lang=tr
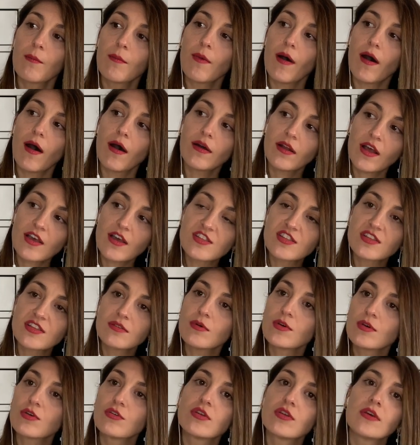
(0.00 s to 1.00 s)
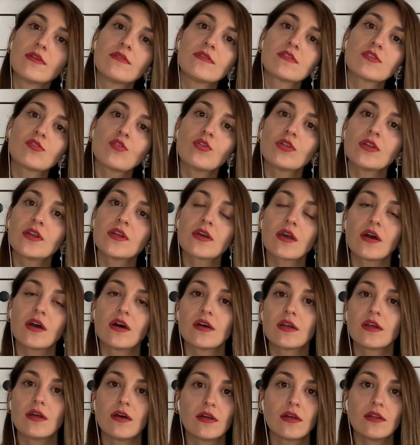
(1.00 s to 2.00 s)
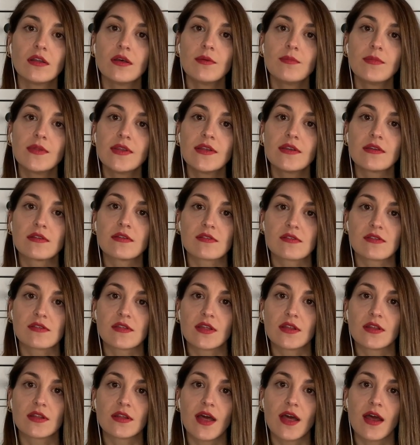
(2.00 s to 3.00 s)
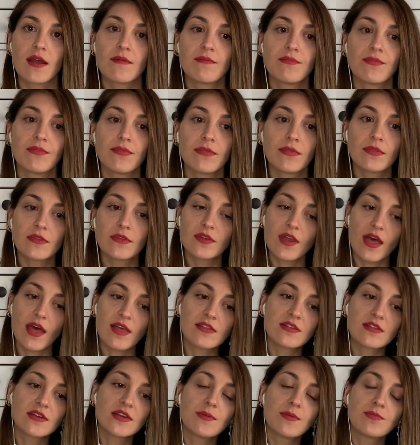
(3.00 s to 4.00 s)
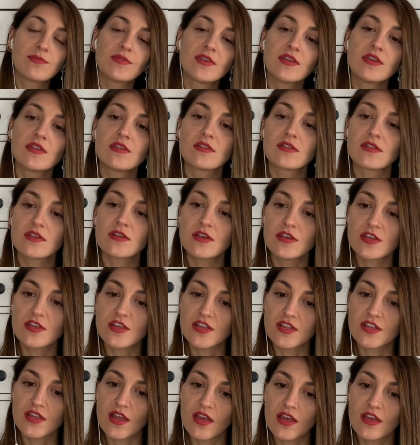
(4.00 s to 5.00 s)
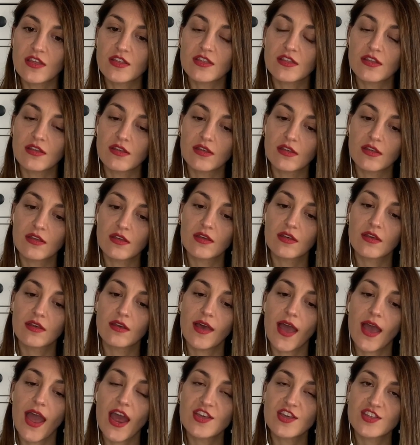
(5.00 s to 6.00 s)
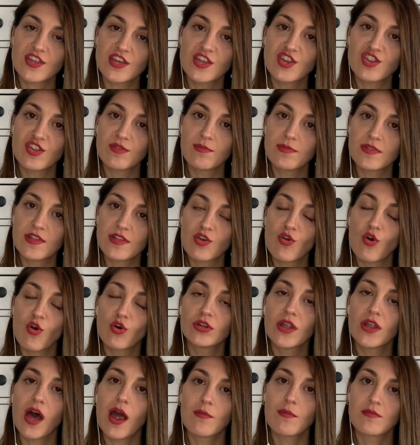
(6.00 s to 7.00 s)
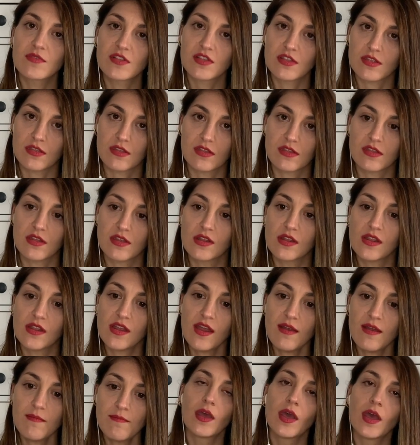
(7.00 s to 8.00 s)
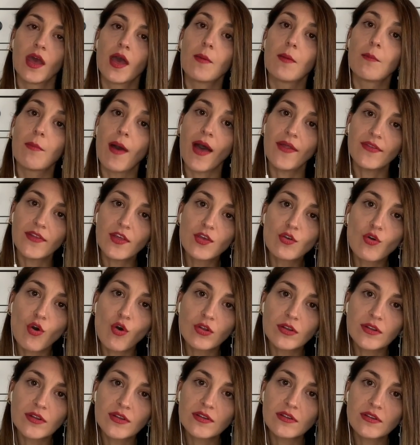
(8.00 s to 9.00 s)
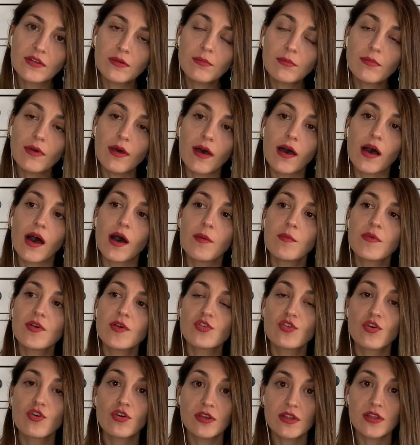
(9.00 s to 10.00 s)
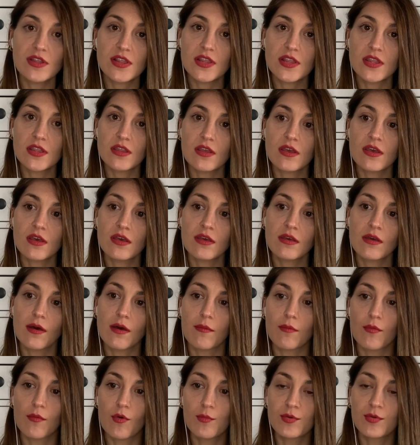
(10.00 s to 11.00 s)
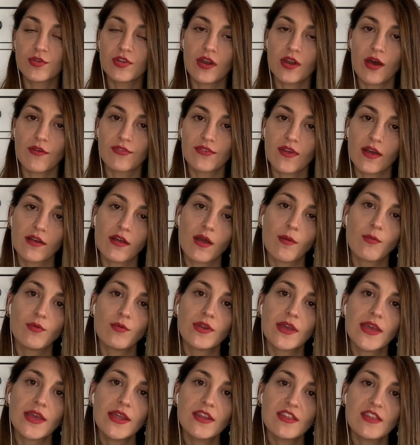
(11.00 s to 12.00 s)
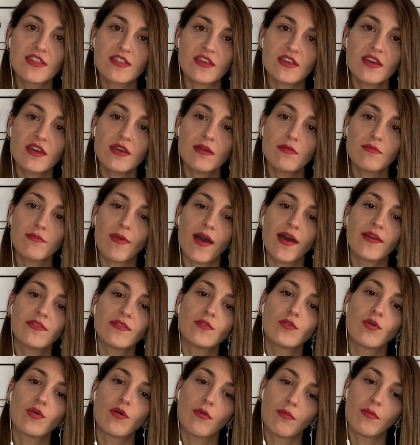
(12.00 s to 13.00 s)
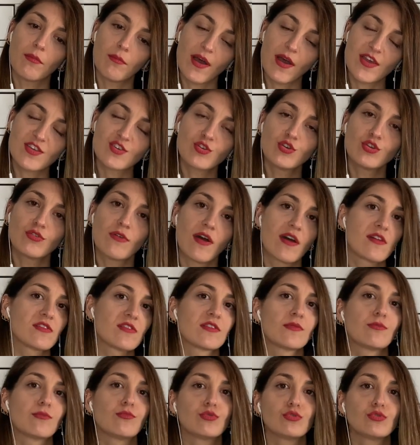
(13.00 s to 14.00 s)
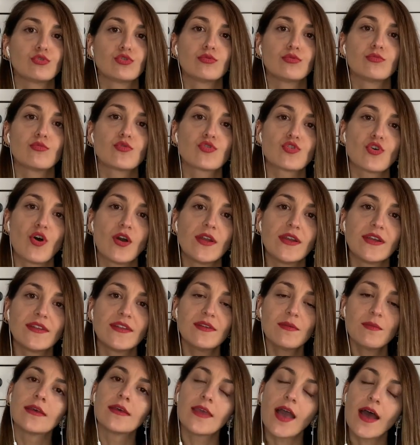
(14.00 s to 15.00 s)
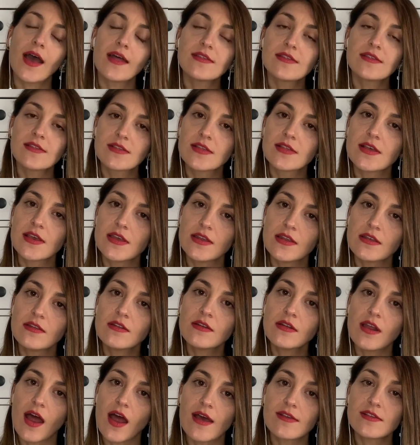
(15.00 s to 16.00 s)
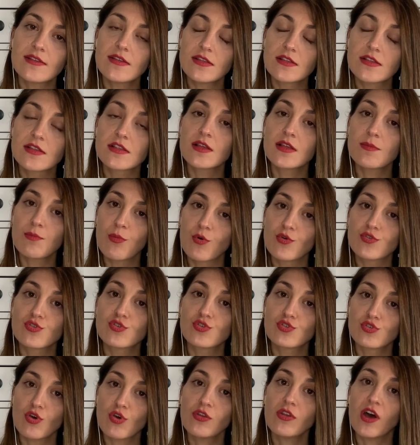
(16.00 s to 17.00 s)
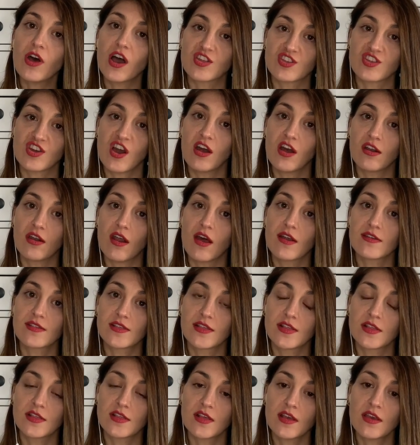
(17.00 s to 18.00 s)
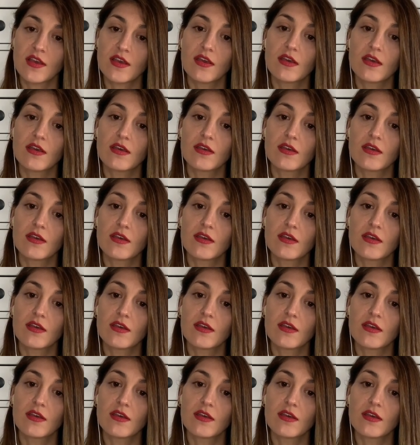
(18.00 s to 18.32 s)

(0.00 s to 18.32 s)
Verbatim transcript: araştırma görevlisi olarak alabiliriz dediler. Transkriptinizi işte ıı, her şeyinizi bize yollar mısınız dediler. Ben de yolladım ama sonrasında öbür taraftan kabul gelince ben başka üniversite bulduğumu söyledim. Yani size inanırlarsa size pozisyon açarlar, size